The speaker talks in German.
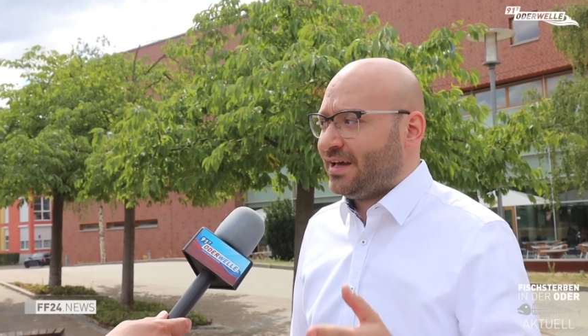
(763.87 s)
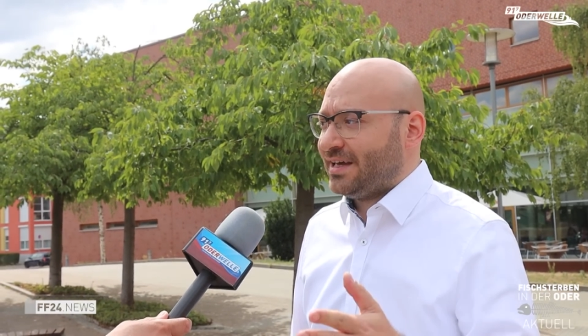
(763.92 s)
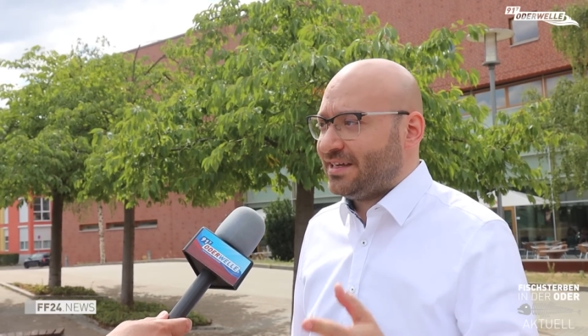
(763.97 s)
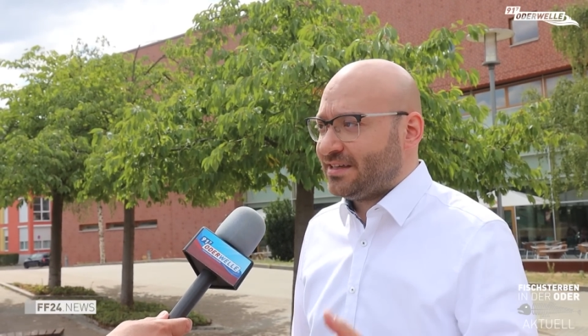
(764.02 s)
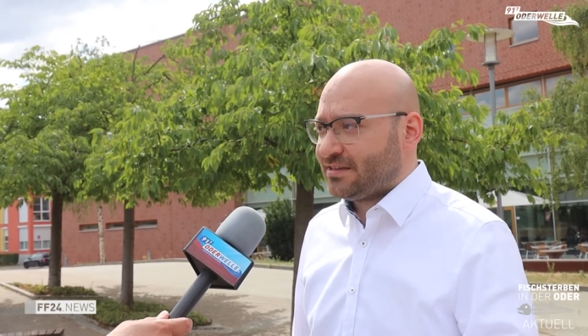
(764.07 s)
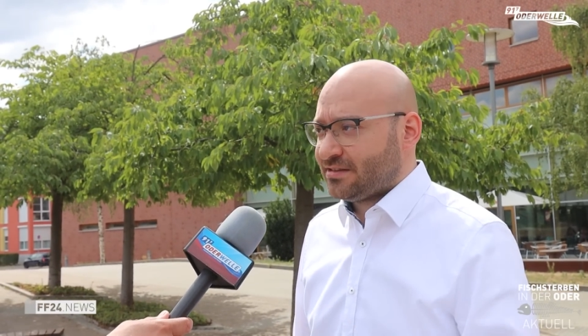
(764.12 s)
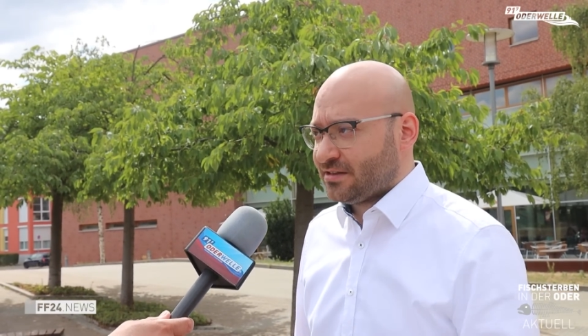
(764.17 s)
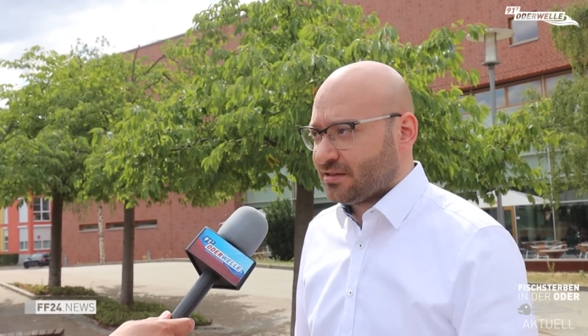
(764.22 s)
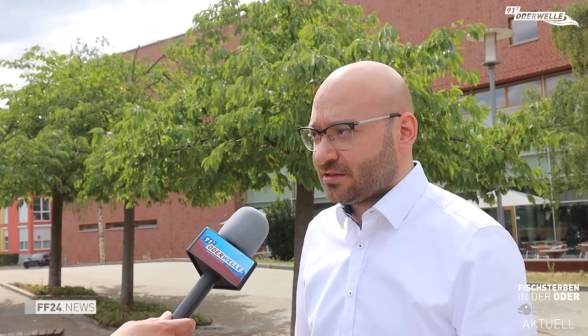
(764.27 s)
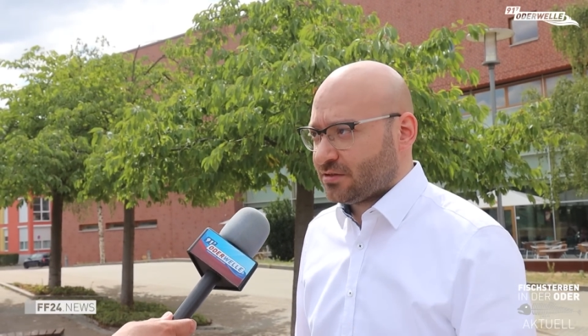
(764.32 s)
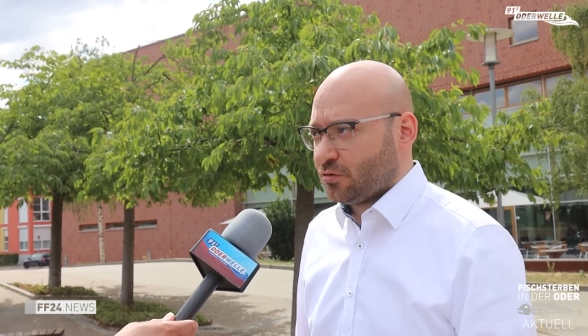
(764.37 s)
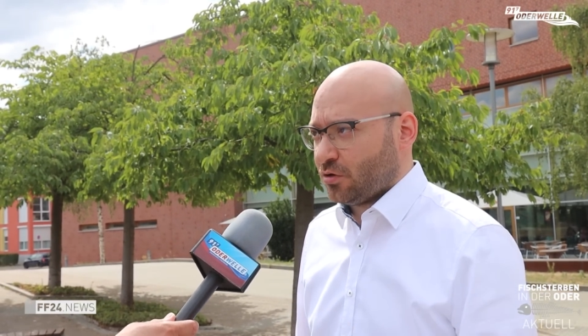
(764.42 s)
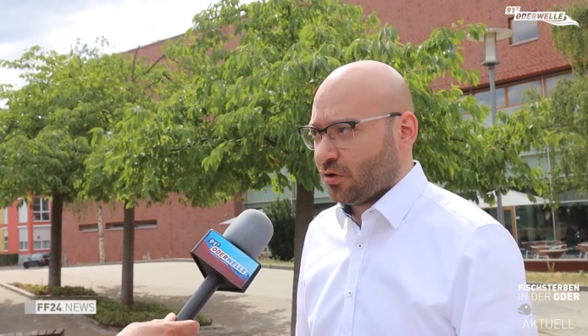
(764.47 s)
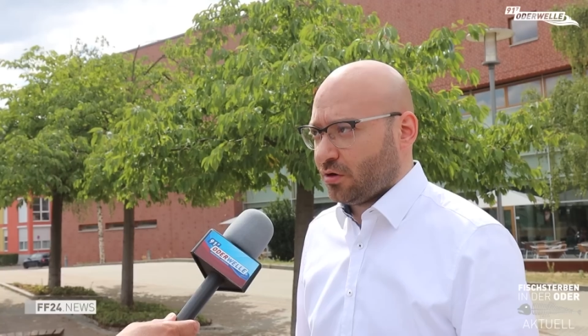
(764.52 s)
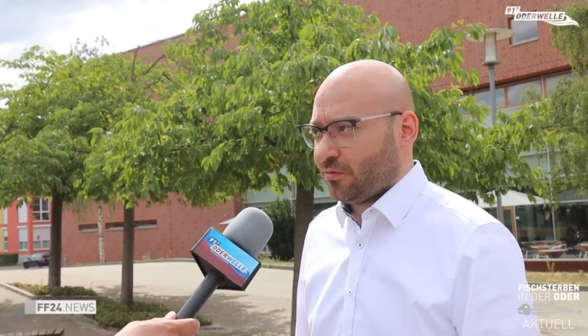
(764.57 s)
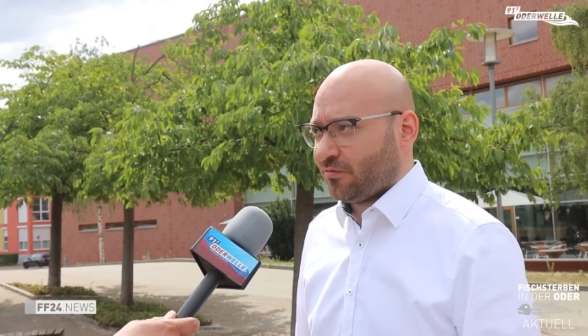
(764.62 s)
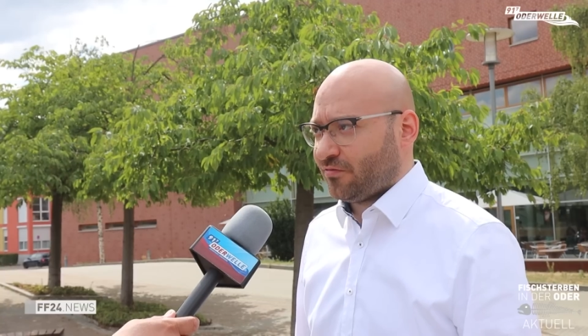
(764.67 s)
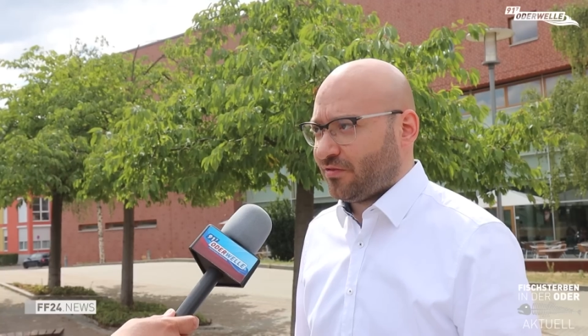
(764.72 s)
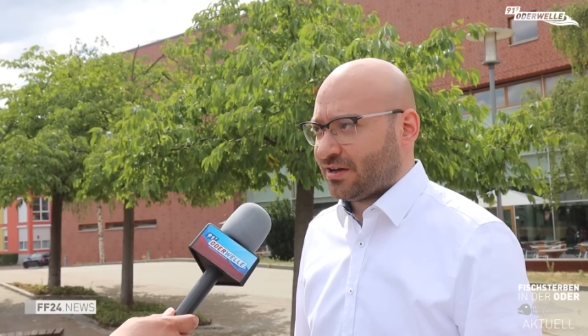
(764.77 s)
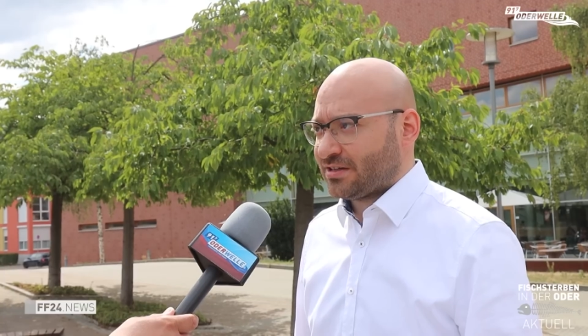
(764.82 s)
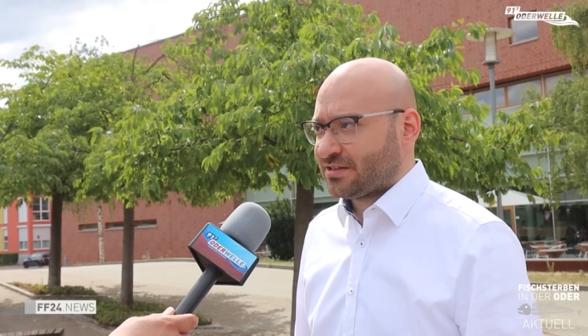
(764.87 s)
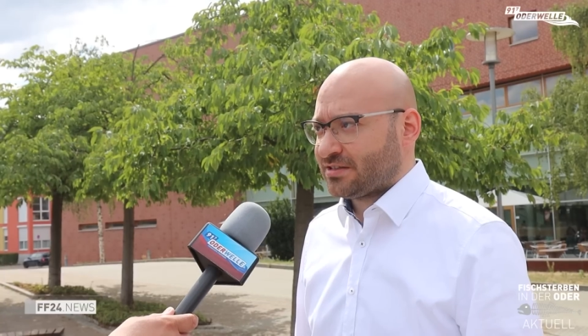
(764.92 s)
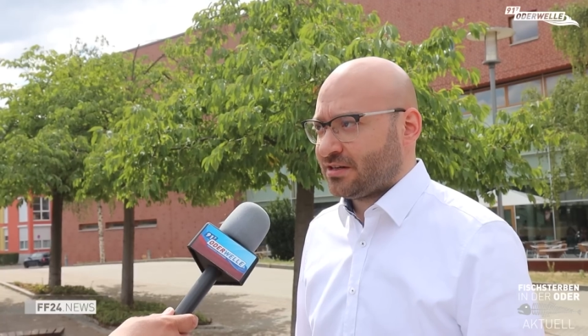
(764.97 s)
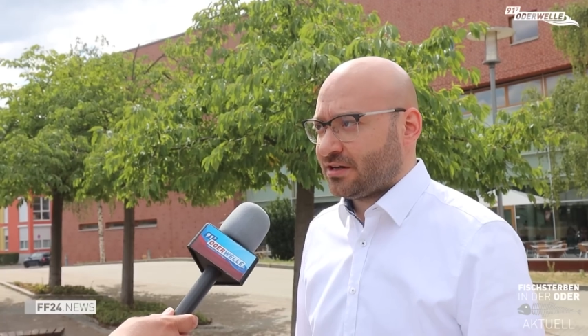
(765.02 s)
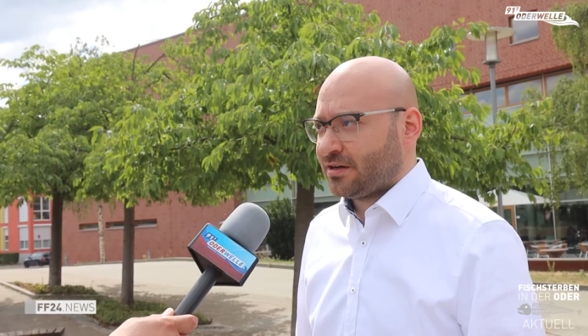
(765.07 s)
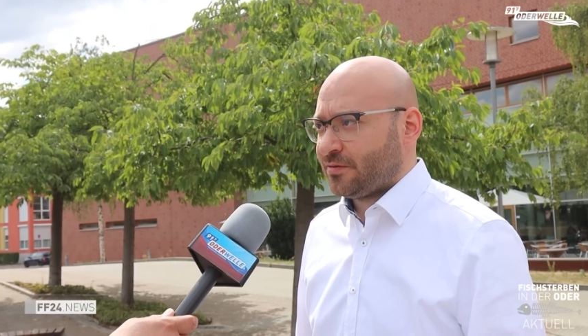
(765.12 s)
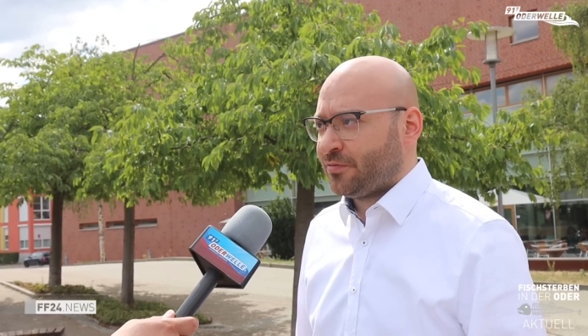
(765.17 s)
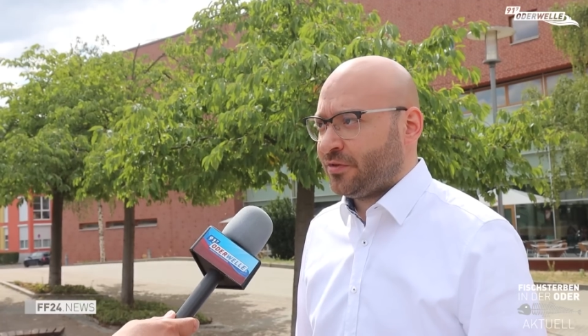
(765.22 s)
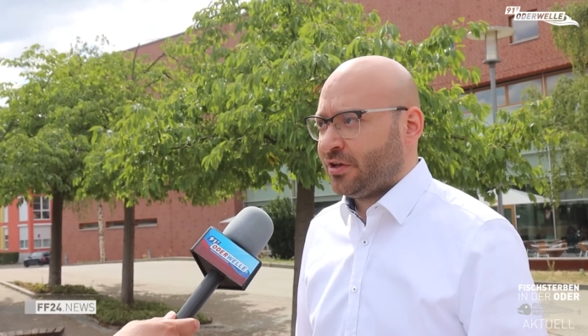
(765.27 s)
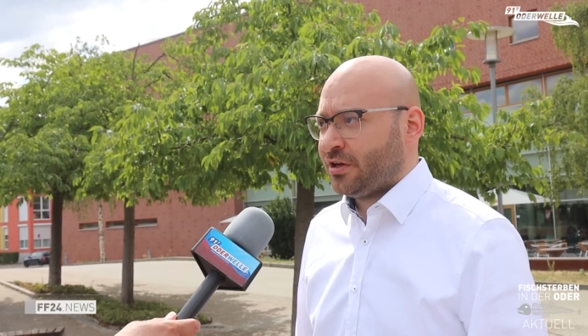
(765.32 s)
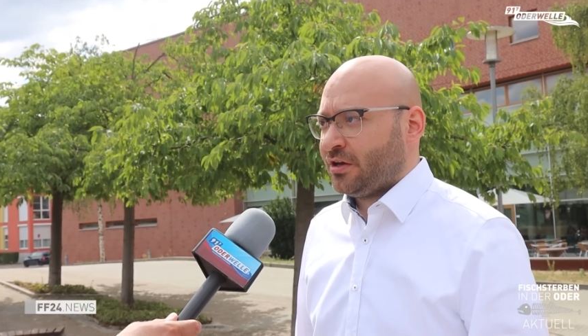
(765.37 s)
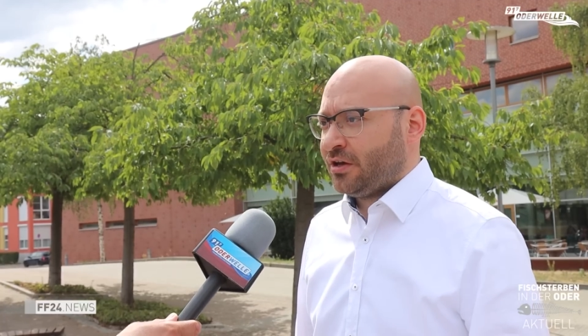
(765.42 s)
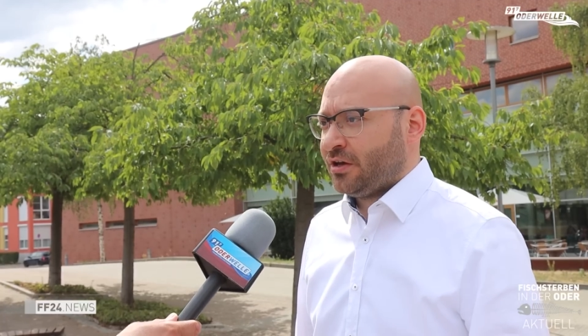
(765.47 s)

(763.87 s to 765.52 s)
ist es noch im Wasser,